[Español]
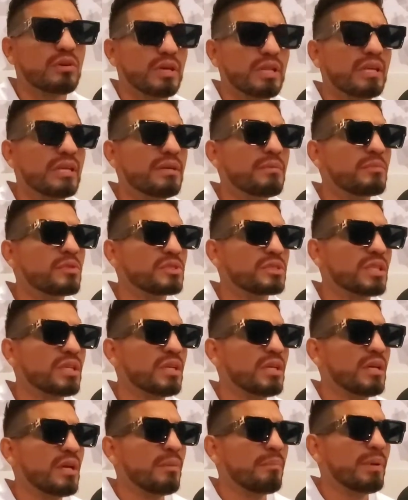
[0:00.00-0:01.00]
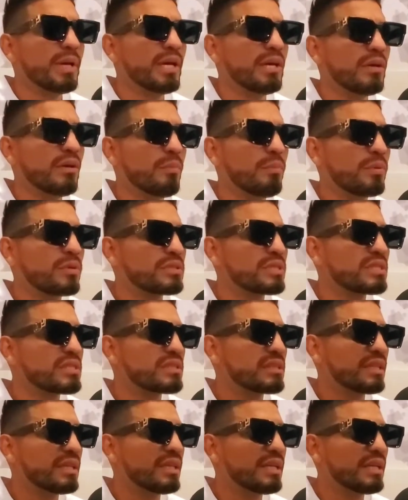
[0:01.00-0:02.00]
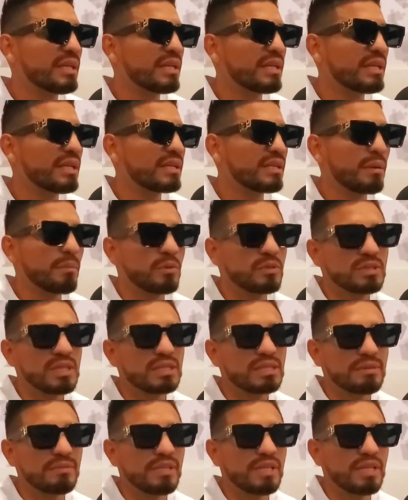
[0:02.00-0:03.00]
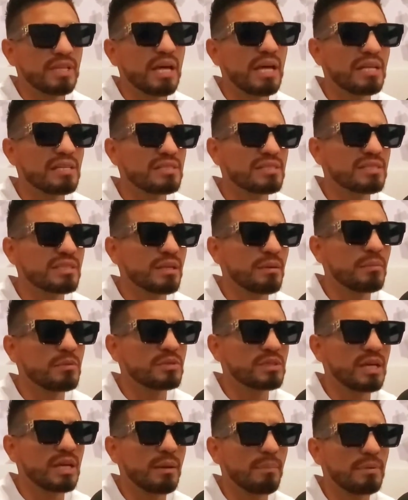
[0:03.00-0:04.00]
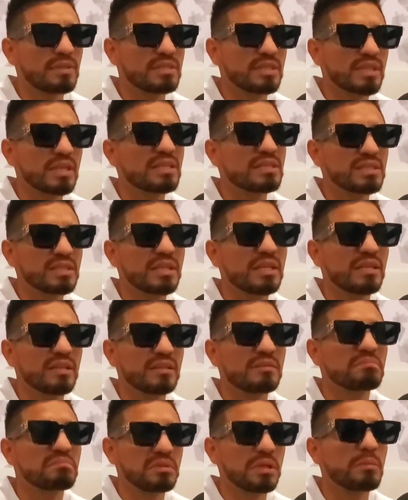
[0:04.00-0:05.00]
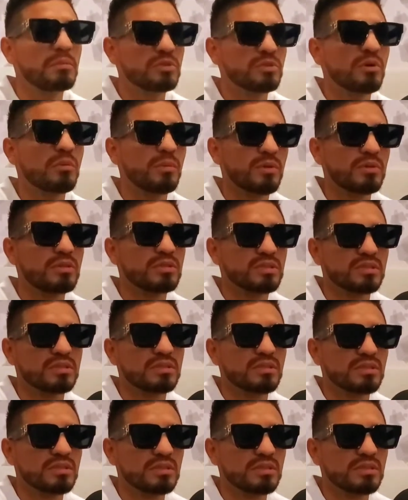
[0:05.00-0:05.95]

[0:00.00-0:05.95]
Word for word: lo que dijimos, pero pues este, tenemos las habilidades y tenemos la capacidad, así que estamos cómodos.